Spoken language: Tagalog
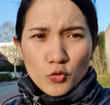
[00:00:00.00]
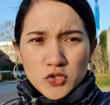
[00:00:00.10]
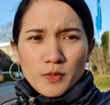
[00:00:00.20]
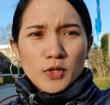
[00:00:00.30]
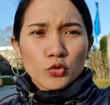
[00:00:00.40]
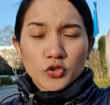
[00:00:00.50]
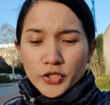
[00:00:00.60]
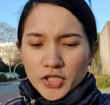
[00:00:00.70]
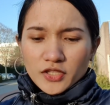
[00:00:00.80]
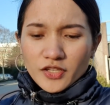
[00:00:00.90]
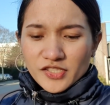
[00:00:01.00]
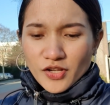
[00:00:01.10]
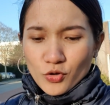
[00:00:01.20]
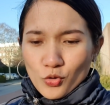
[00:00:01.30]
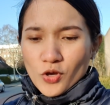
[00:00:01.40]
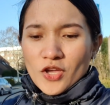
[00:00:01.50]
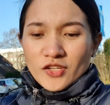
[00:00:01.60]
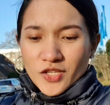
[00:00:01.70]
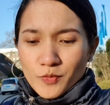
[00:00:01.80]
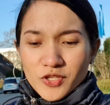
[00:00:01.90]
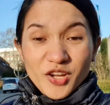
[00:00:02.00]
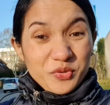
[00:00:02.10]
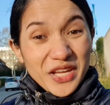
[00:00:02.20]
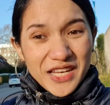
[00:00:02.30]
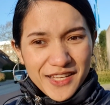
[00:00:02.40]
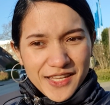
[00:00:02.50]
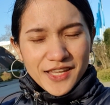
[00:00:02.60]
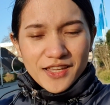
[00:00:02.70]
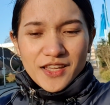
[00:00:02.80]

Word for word: Sabi ko, 13 years ago. Sabi niya, really?